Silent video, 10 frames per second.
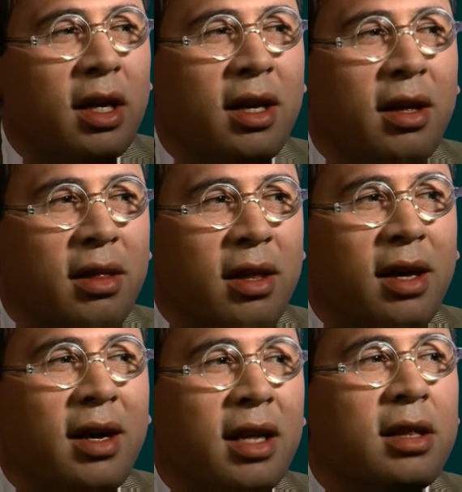y
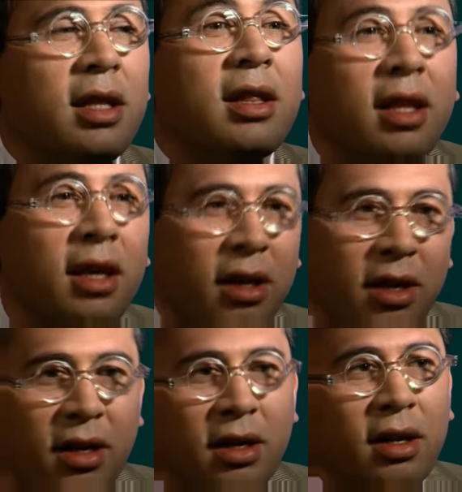hacia
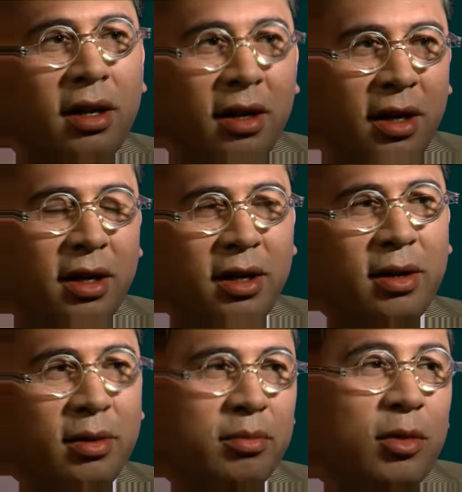entender eh,
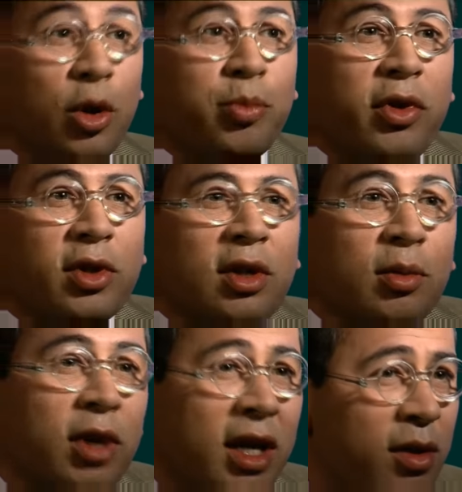los procesos de
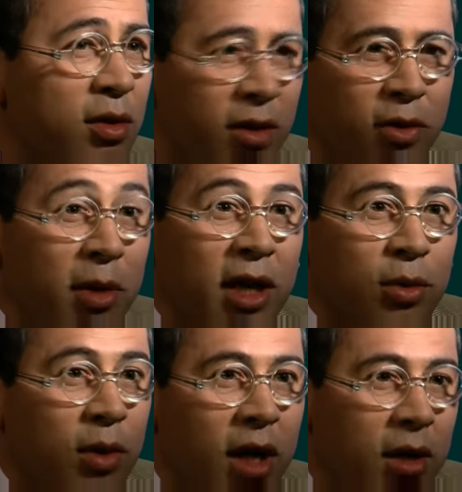comunicación de una forma
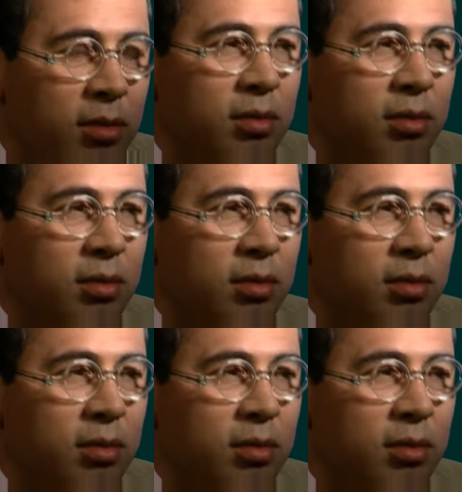natural.